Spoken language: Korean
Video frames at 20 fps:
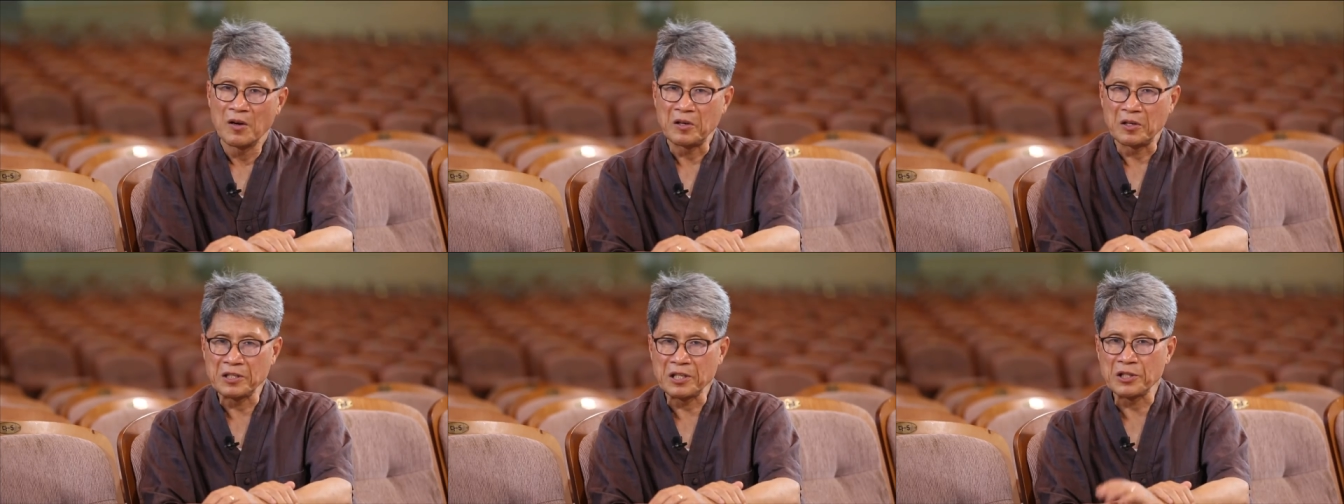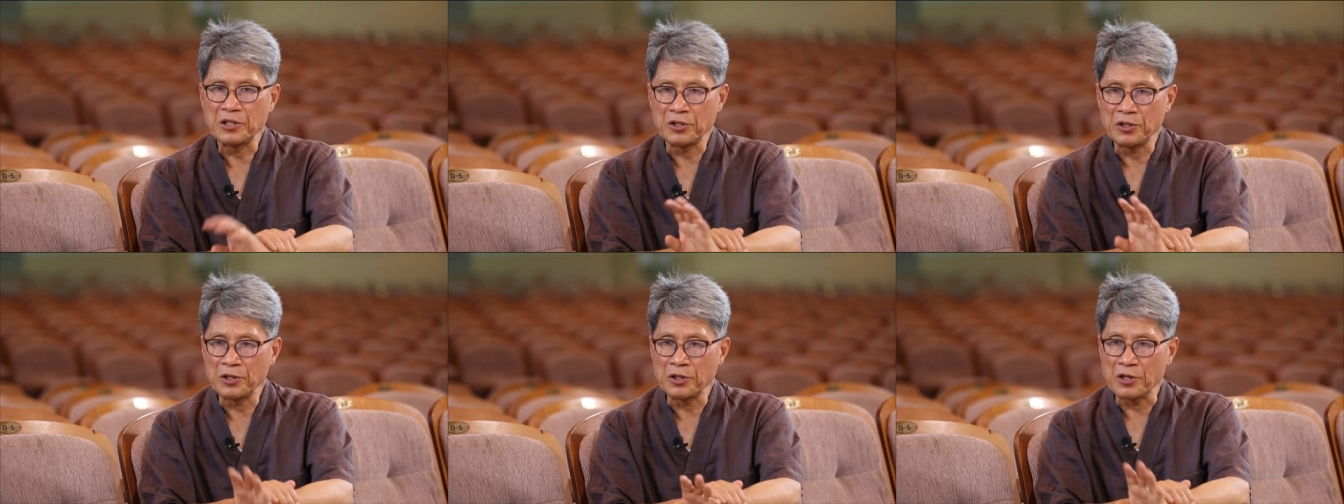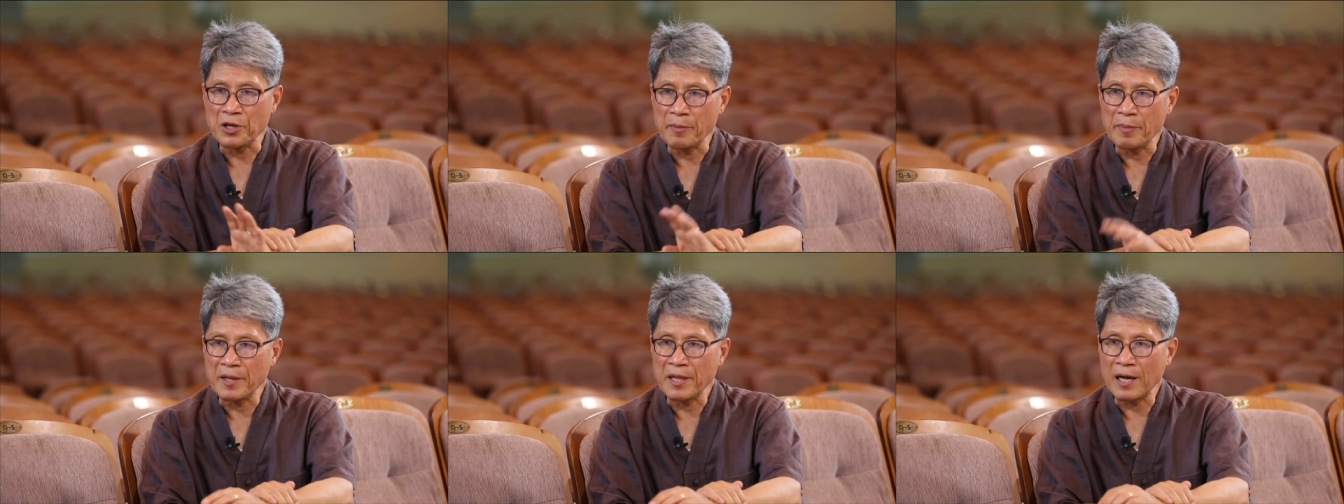어제 저녁
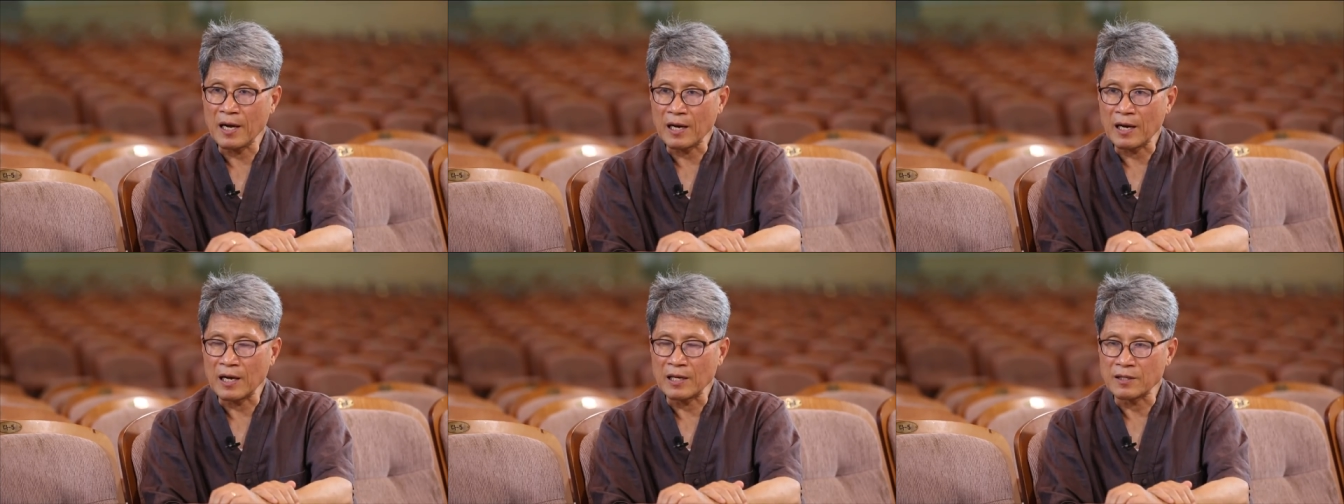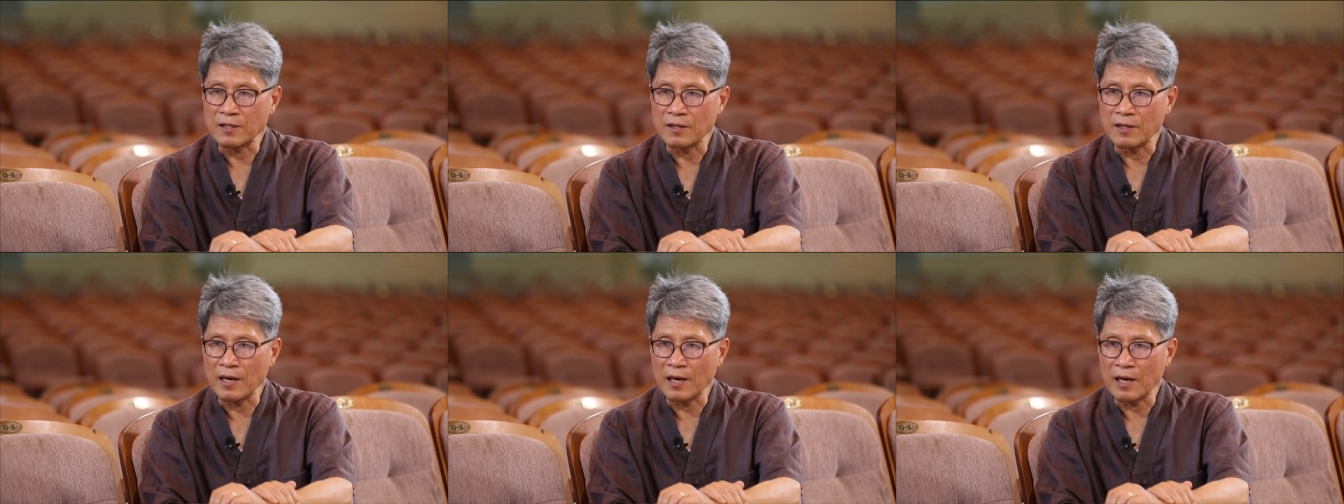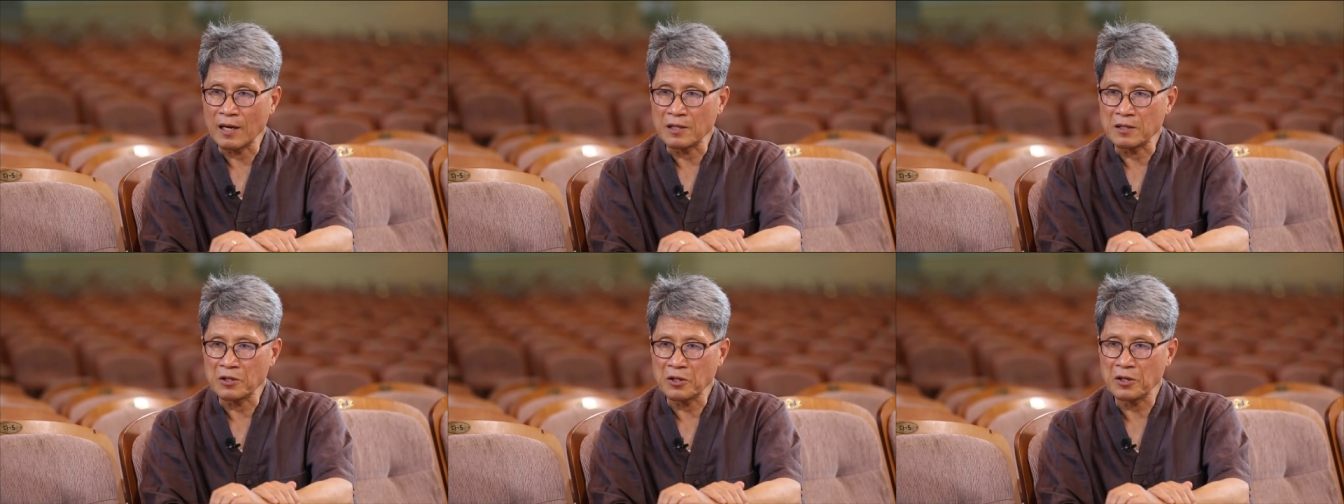예배당 가서
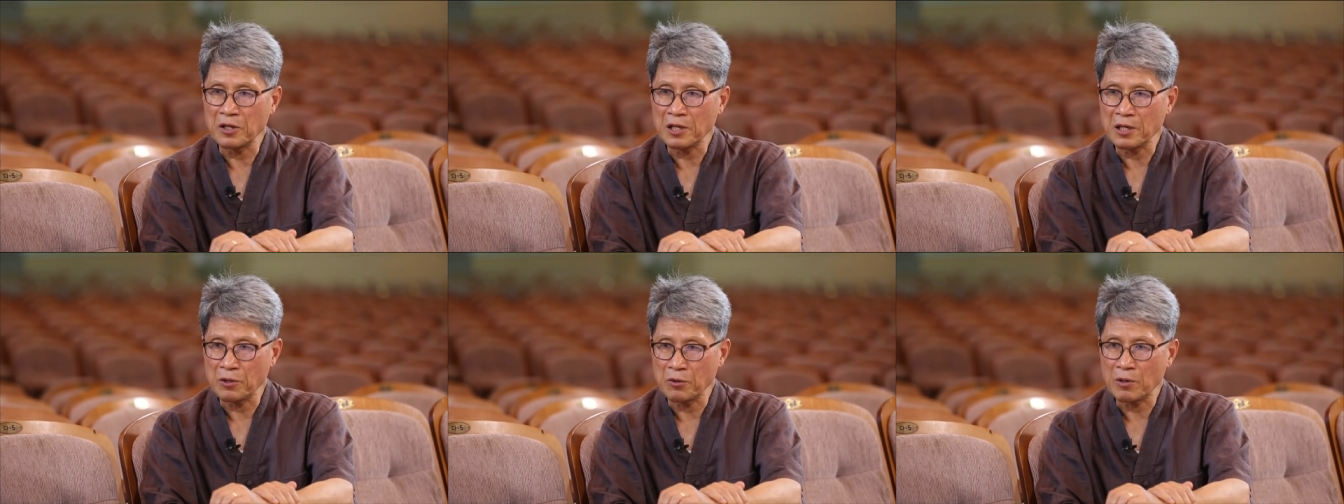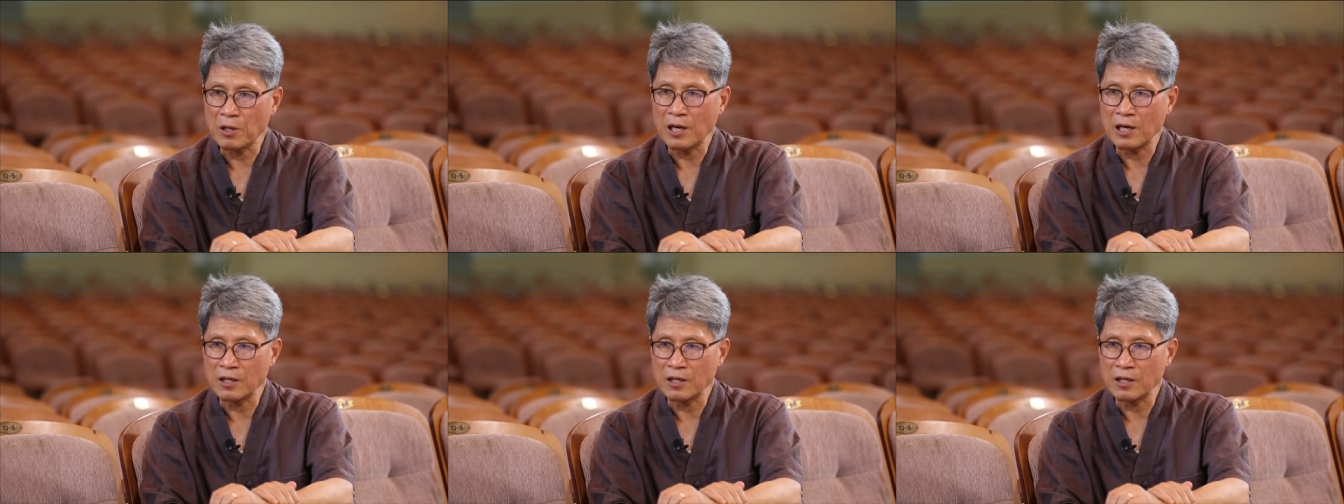내가 철야 기도를